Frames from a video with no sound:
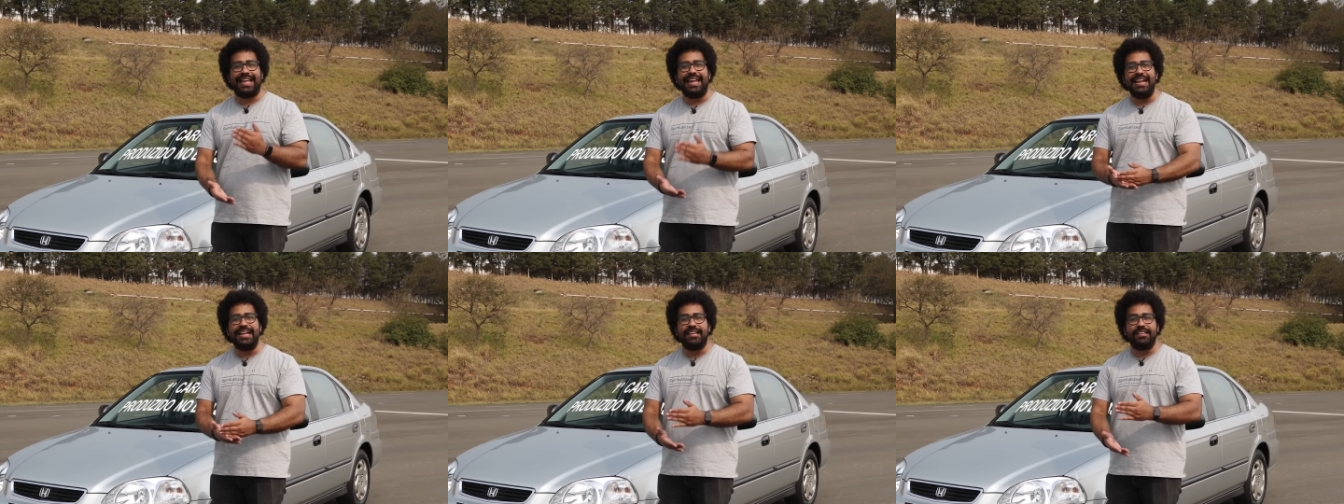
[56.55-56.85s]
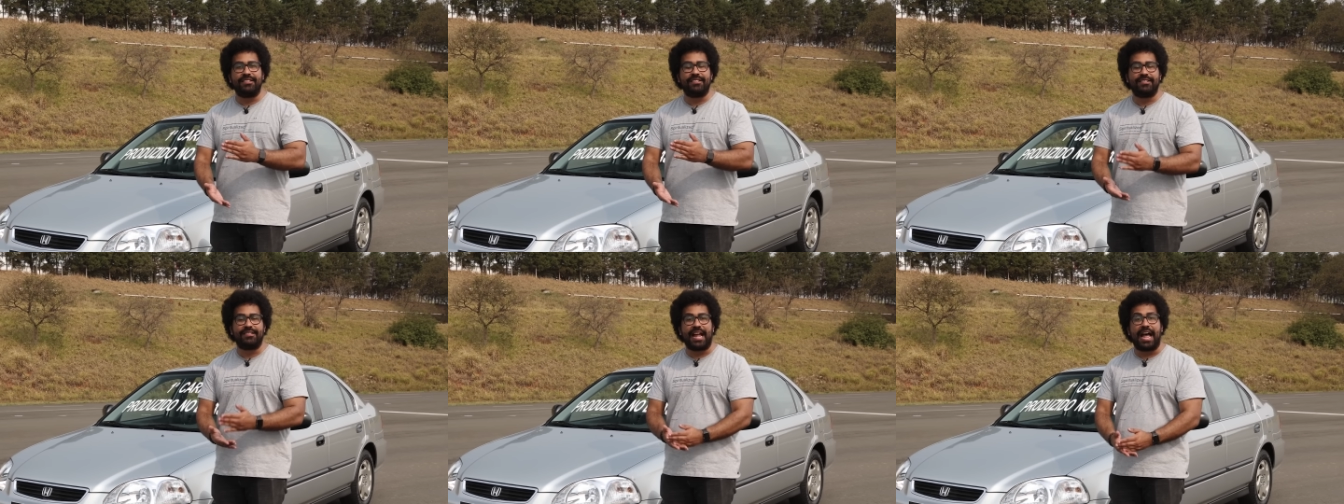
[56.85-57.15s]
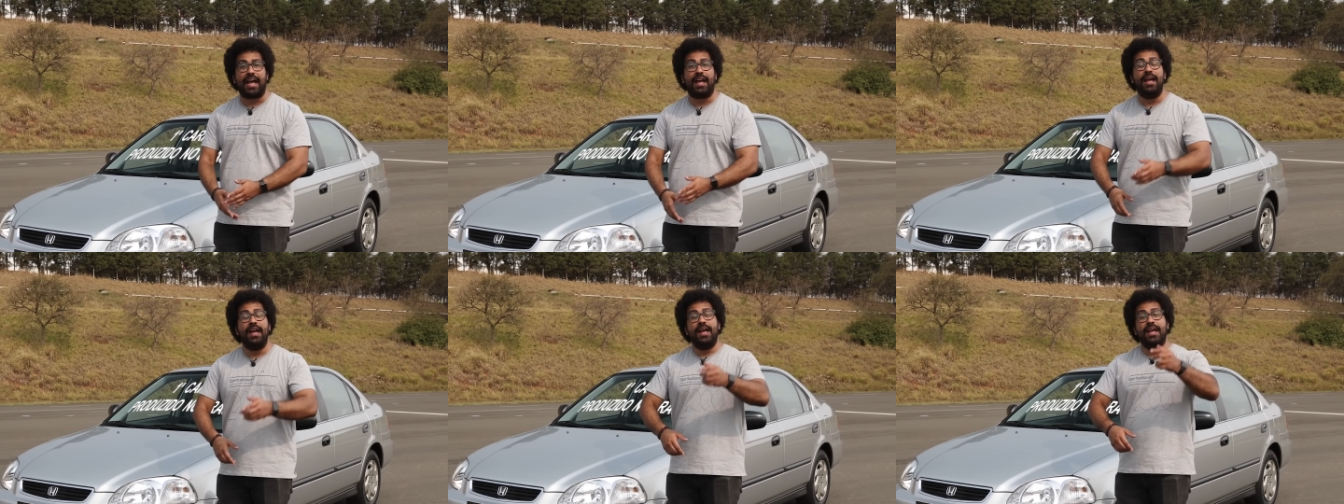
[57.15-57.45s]
tem que
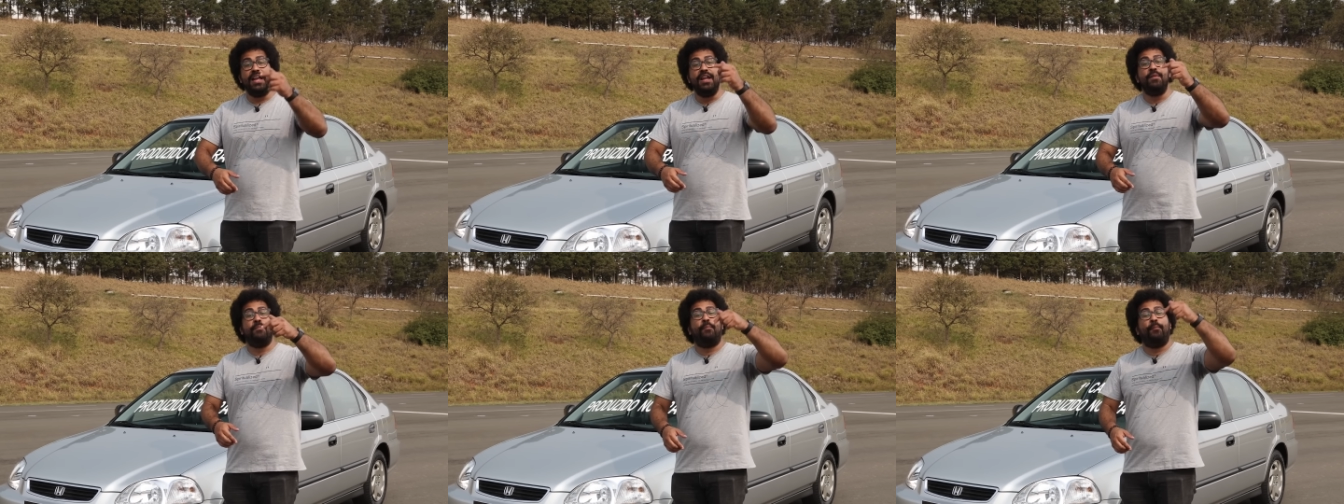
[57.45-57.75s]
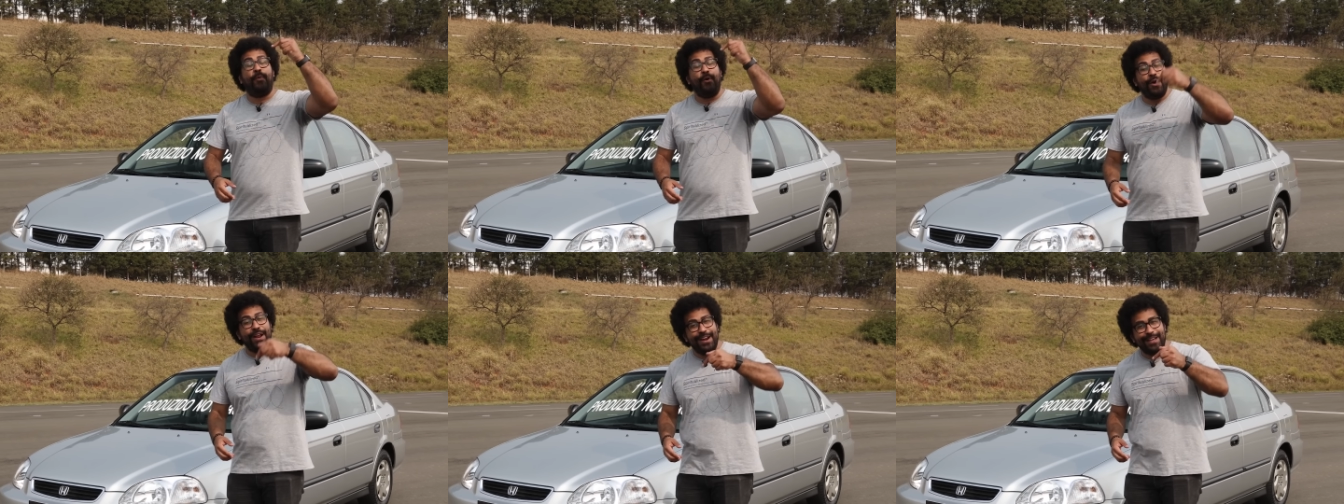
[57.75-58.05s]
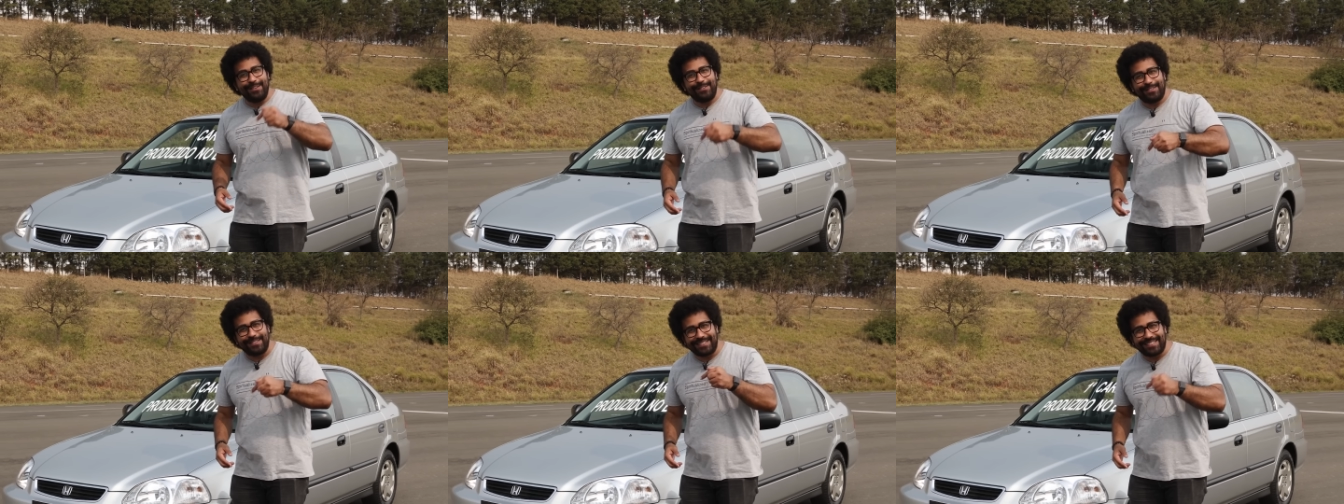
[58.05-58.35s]
estar e
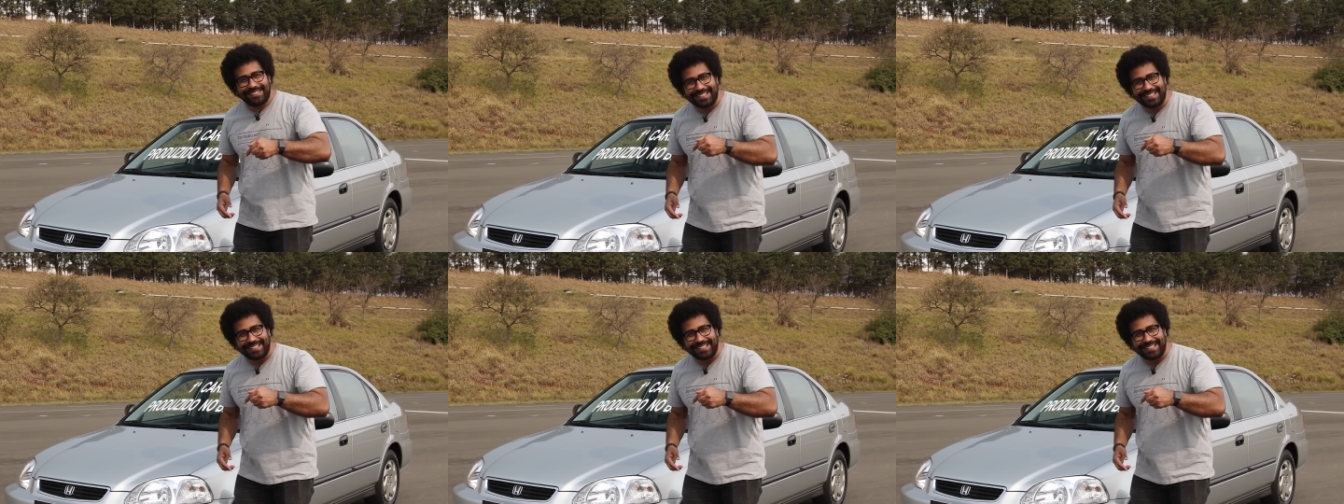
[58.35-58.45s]
por isso